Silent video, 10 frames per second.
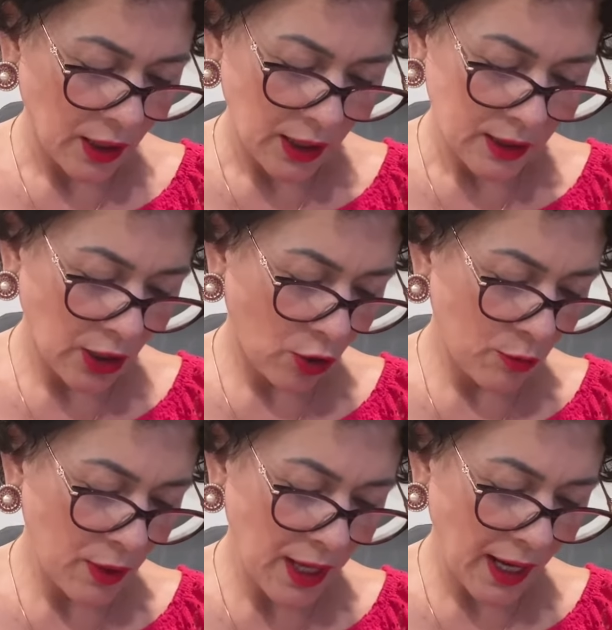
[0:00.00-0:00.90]

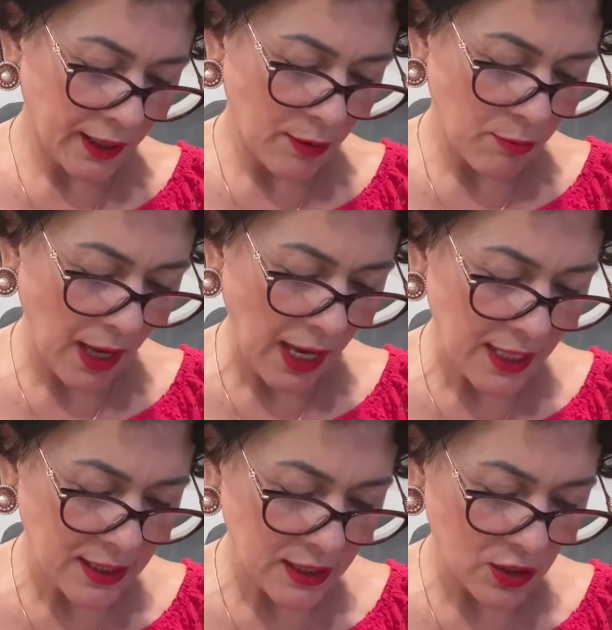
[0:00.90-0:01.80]
Não me
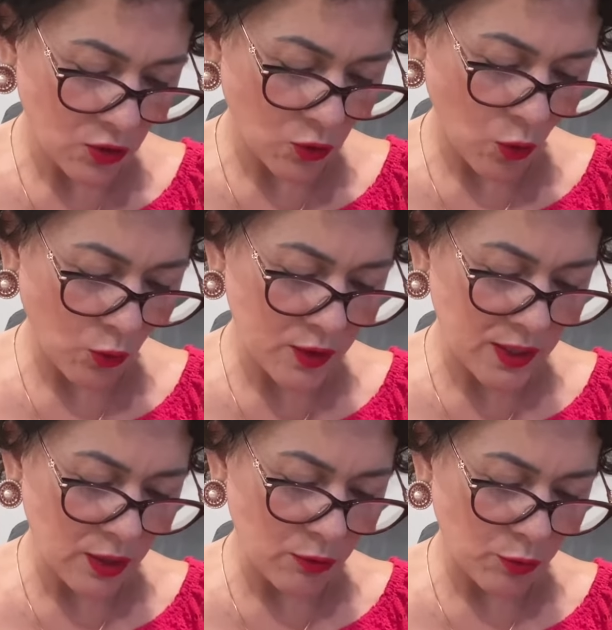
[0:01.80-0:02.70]
arremesses com
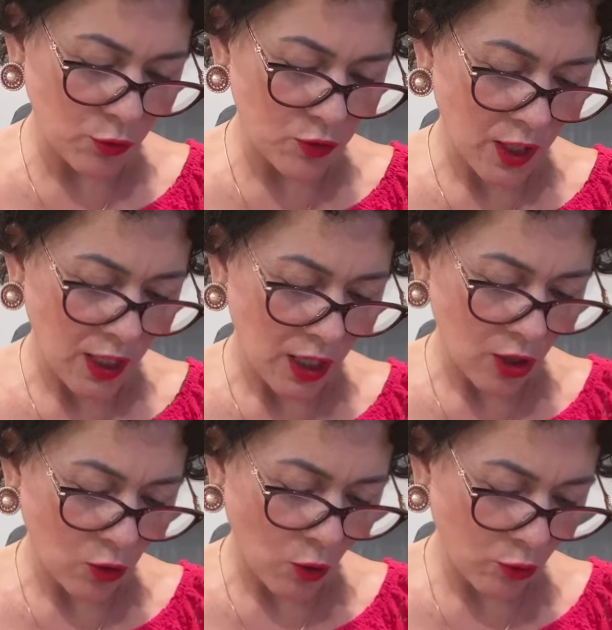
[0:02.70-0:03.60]
os ímpios
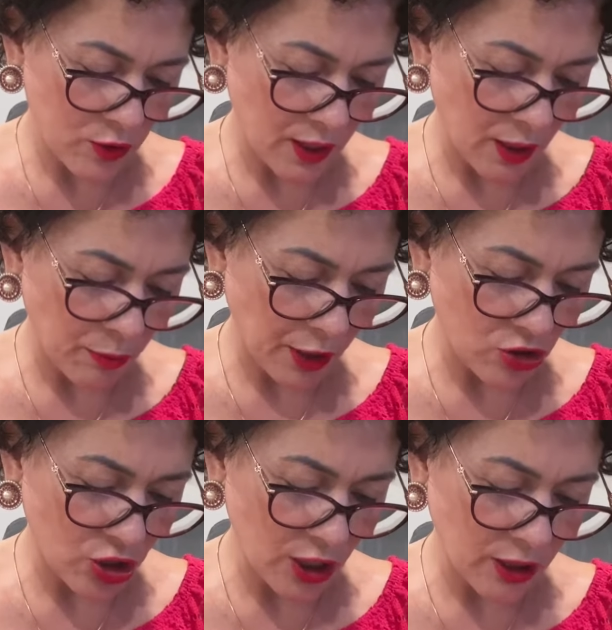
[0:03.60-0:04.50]
e com os que
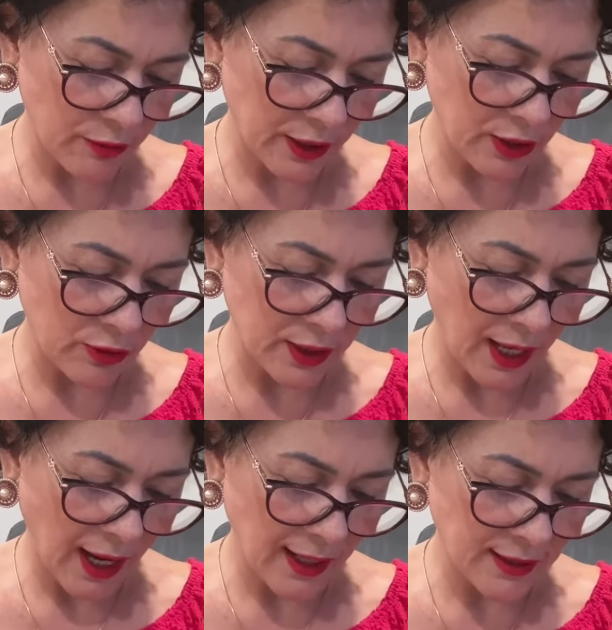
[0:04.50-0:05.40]
praticam a
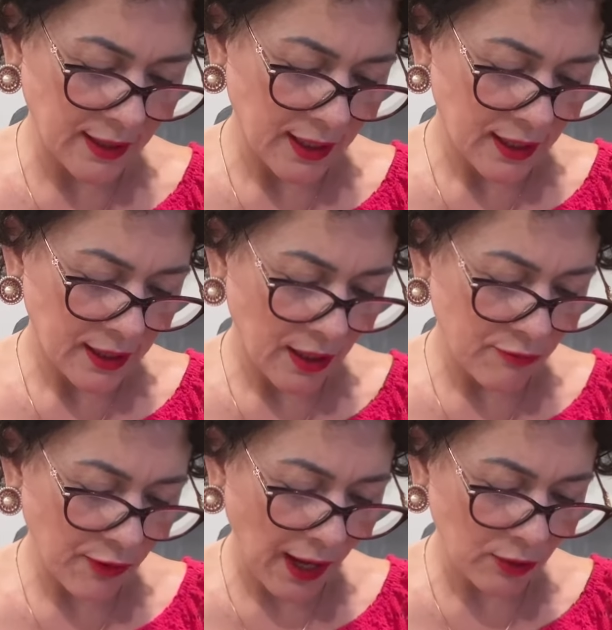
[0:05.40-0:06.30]
iniquidade, que
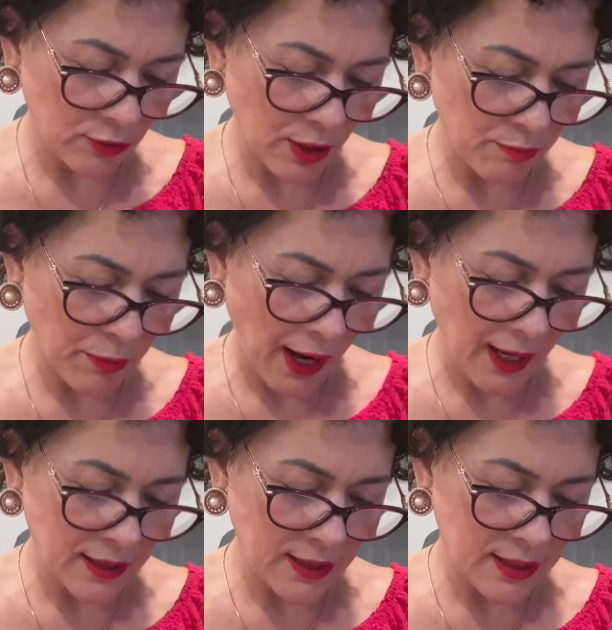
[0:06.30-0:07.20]
falam de
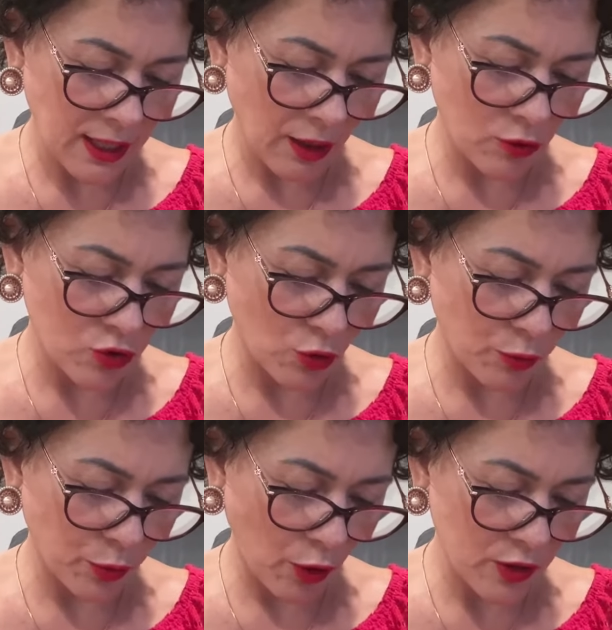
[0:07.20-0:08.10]
paz ao seu
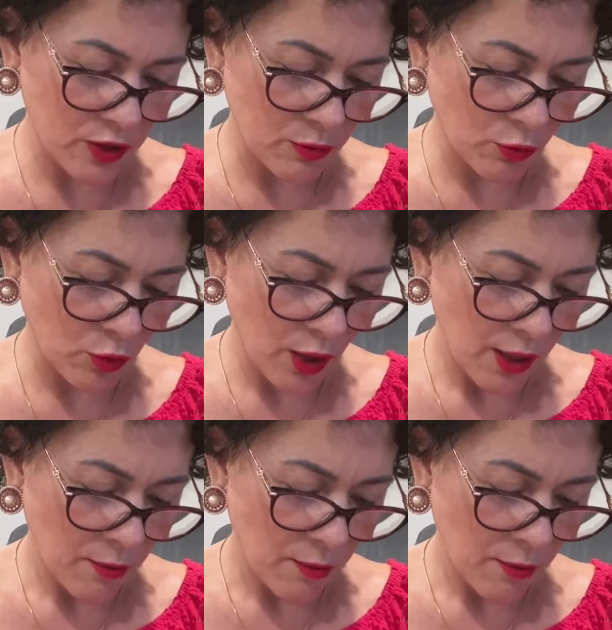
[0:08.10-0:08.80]
próximo,